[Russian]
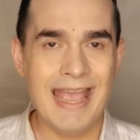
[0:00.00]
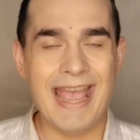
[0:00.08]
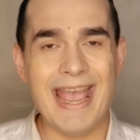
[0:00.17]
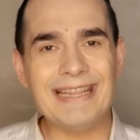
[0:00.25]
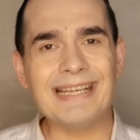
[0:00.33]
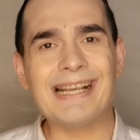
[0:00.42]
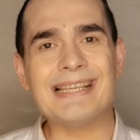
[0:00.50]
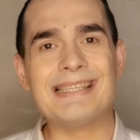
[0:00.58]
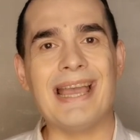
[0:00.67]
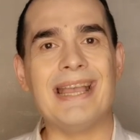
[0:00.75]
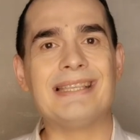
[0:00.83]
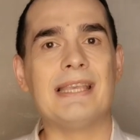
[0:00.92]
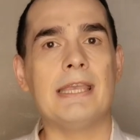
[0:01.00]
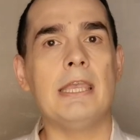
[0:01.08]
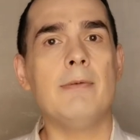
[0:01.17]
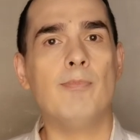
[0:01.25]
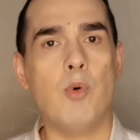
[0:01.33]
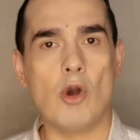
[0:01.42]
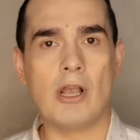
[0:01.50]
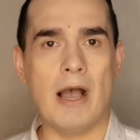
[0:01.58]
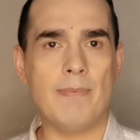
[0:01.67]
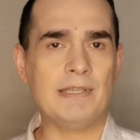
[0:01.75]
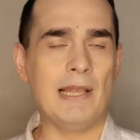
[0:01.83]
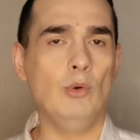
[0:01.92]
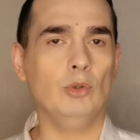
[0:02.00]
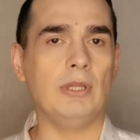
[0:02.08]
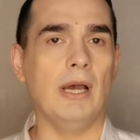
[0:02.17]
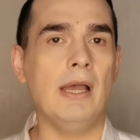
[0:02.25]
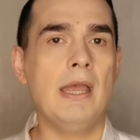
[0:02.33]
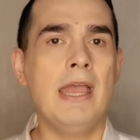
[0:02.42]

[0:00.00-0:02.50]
Это касается и Бога Абсолюта,